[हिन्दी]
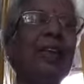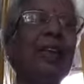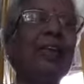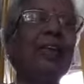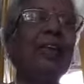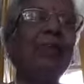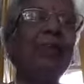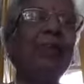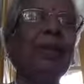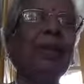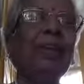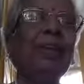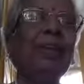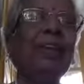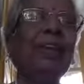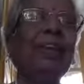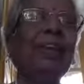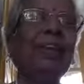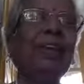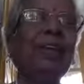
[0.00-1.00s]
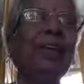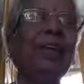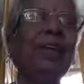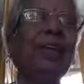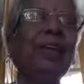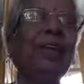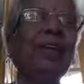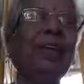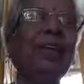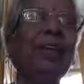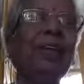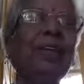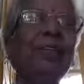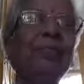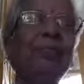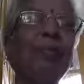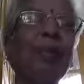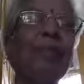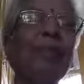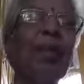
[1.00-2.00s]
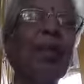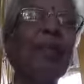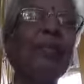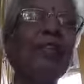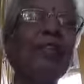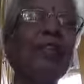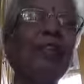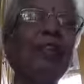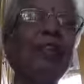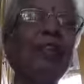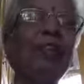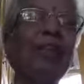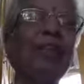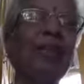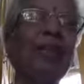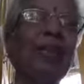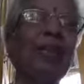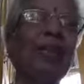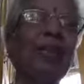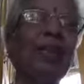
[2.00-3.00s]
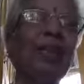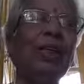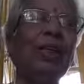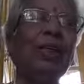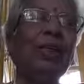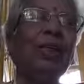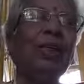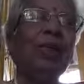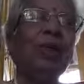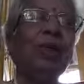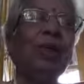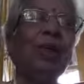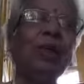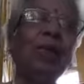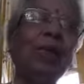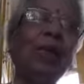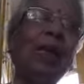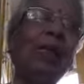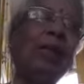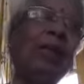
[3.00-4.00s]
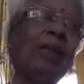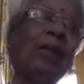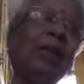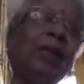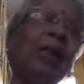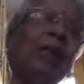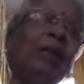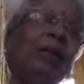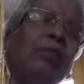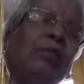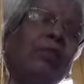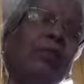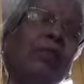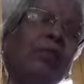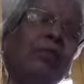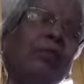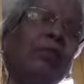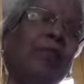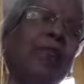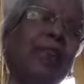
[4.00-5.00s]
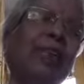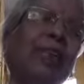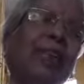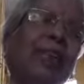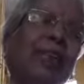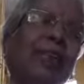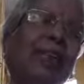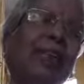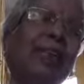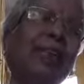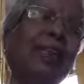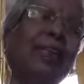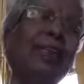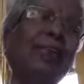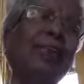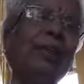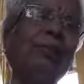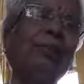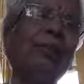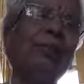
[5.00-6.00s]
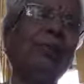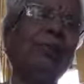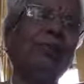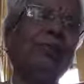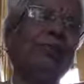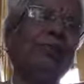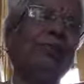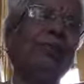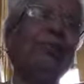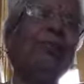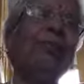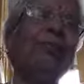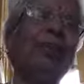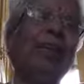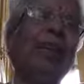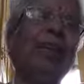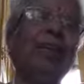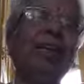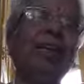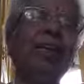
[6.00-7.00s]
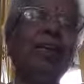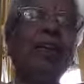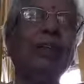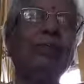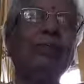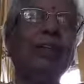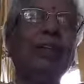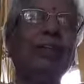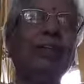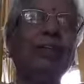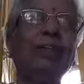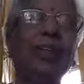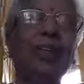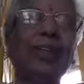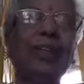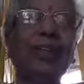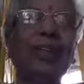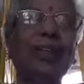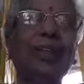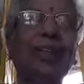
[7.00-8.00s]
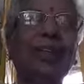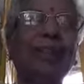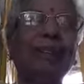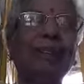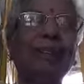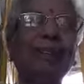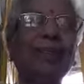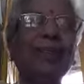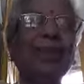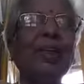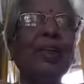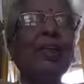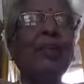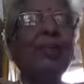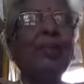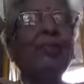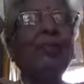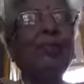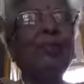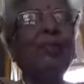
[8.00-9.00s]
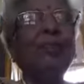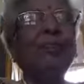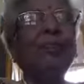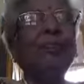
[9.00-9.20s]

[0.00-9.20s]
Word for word: अहिपतिशेष फणाधीश्वर और क्या क्या बड़े सुंदर सुंदर दिए हैं जब वो उनका लक्षण प्रस्तुत करते हैं तब तो